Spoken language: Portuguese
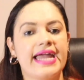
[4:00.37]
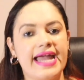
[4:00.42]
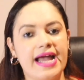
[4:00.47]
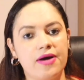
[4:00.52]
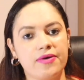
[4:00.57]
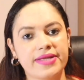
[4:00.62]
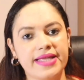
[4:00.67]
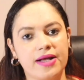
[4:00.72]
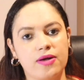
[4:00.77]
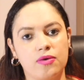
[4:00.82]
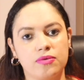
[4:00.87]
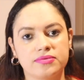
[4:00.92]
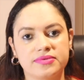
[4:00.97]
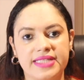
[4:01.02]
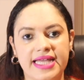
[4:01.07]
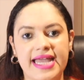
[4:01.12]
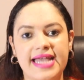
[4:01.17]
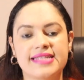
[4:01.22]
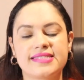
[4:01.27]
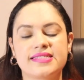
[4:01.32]
É o que
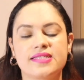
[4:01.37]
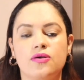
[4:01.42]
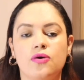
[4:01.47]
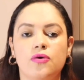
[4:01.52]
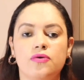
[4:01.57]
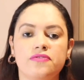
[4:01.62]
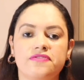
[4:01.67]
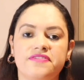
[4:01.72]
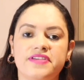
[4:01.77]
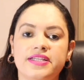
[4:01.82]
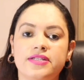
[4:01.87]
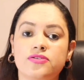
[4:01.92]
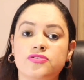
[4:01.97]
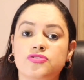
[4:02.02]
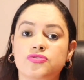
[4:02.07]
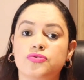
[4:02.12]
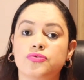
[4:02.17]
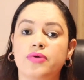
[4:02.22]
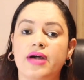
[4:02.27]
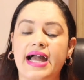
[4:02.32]
acontece com o
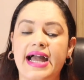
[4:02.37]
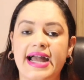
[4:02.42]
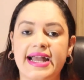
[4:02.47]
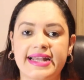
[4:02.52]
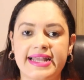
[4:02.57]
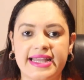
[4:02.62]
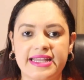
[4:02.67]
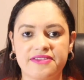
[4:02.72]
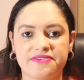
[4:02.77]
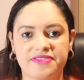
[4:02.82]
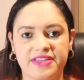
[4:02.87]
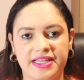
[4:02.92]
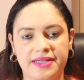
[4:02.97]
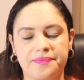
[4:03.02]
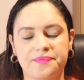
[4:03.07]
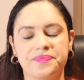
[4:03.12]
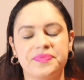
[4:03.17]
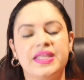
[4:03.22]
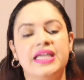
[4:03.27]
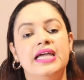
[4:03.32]
vírus do
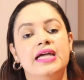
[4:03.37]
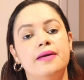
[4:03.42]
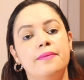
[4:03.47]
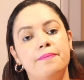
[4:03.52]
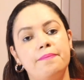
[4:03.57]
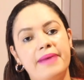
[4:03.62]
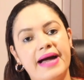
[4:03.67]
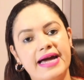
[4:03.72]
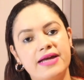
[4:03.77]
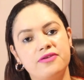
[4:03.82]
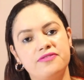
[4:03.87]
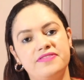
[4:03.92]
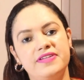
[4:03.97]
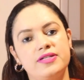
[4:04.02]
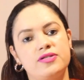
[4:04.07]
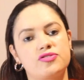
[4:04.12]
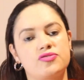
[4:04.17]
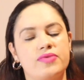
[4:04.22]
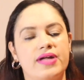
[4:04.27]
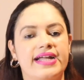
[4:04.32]
HIV. Para o
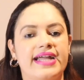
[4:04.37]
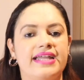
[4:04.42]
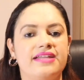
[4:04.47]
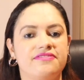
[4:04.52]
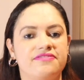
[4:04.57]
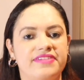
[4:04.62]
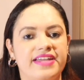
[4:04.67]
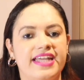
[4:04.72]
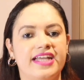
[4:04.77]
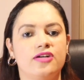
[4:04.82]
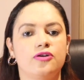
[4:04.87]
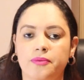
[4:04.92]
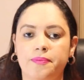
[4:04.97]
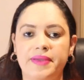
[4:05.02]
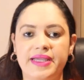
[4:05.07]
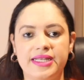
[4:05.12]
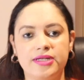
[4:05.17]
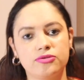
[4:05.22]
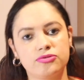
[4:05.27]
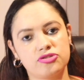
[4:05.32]
vírus do HIV, o
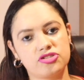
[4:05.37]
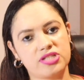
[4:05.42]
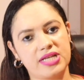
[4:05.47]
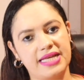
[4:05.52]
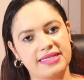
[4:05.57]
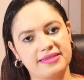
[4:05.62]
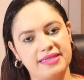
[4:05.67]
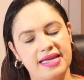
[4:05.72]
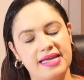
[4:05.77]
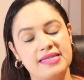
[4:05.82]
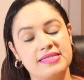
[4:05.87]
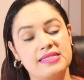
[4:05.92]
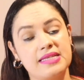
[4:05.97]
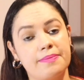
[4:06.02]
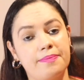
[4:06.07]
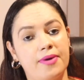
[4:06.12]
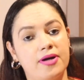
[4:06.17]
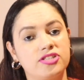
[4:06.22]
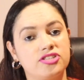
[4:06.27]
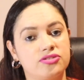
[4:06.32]
período de
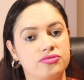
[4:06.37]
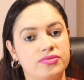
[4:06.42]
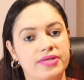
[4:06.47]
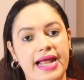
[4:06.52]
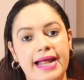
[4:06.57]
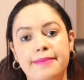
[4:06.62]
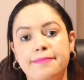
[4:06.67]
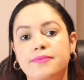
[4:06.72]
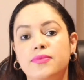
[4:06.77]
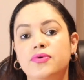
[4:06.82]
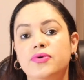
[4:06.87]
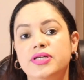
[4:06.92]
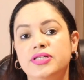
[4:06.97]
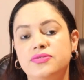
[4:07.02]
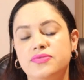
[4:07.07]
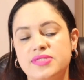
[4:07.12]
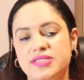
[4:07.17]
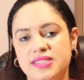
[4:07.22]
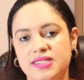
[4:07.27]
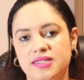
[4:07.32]
latência pode durar
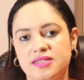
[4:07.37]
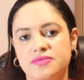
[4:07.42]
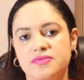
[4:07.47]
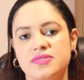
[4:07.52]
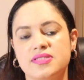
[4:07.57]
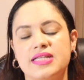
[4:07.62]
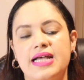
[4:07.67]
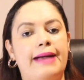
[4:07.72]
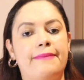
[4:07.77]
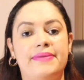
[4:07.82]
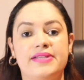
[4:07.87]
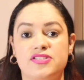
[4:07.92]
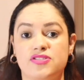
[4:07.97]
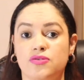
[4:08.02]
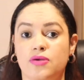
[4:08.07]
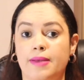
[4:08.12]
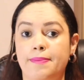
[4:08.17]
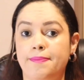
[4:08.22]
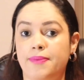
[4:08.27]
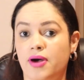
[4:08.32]
muitos anos. A
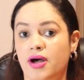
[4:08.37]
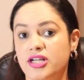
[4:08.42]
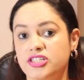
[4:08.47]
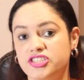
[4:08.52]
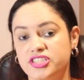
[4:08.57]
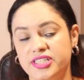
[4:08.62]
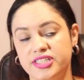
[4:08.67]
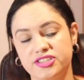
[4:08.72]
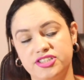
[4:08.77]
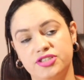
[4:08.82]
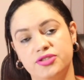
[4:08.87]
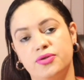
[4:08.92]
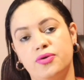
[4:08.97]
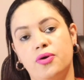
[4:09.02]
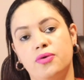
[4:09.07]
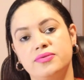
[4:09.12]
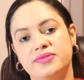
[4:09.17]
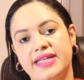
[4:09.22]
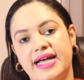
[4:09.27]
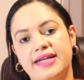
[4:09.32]
pessoa pode ter tido
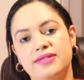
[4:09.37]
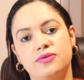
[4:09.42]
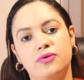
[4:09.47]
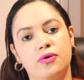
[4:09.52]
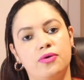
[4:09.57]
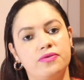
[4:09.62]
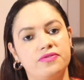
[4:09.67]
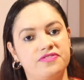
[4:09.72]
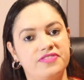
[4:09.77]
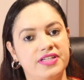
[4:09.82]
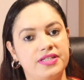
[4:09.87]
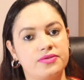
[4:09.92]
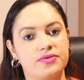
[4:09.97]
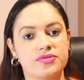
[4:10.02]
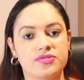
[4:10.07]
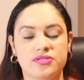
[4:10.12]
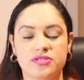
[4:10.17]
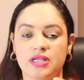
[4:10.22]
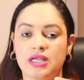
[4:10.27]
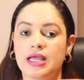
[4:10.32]
contato com o
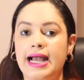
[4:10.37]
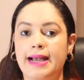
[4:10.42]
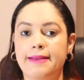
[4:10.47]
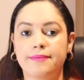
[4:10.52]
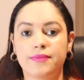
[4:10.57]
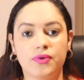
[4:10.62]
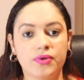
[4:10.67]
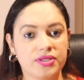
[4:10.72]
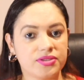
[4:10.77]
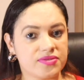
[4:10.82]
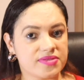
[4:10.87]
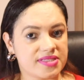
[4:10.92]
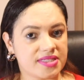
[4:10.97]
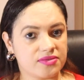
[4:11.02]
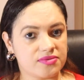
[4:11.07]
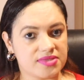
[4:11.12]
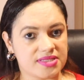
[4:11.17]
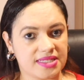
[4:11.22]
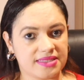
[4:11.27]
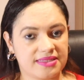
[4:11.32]
vírus há muitos
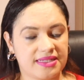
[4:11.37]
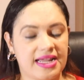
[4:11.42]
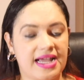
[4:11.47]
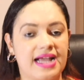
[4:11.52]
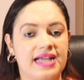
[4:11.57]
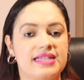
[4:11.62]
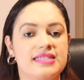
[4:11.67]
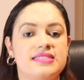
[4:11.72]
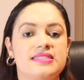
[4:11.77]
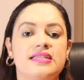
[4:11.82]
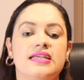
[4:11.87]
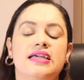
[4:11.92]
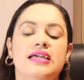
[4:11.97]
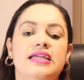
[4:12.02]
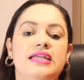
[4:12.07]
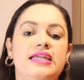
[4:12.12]
anos atrás